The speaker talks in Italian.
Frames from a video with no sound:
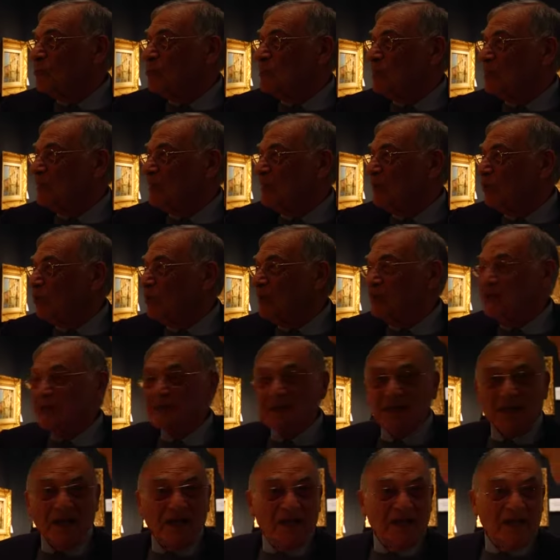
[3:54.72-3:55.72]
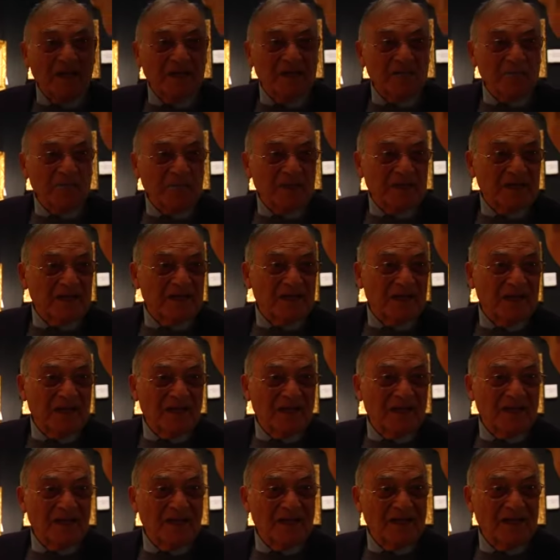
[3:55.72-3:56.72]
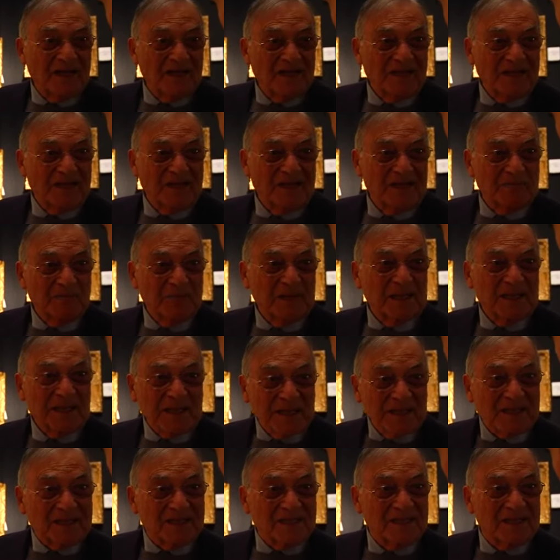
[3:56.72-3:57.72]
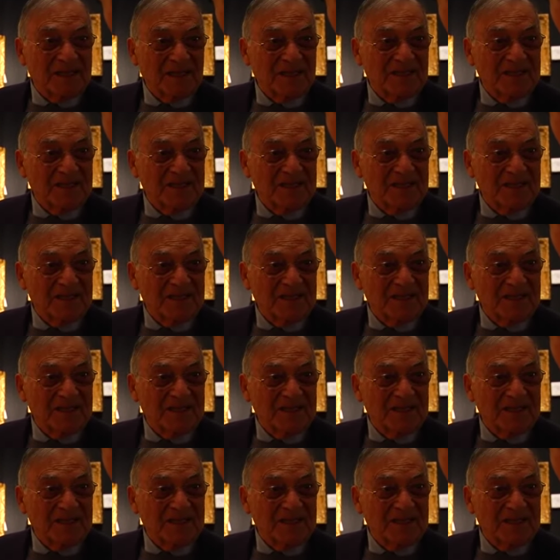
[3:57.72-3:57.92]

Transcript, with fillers: per la qualità e per la bellezza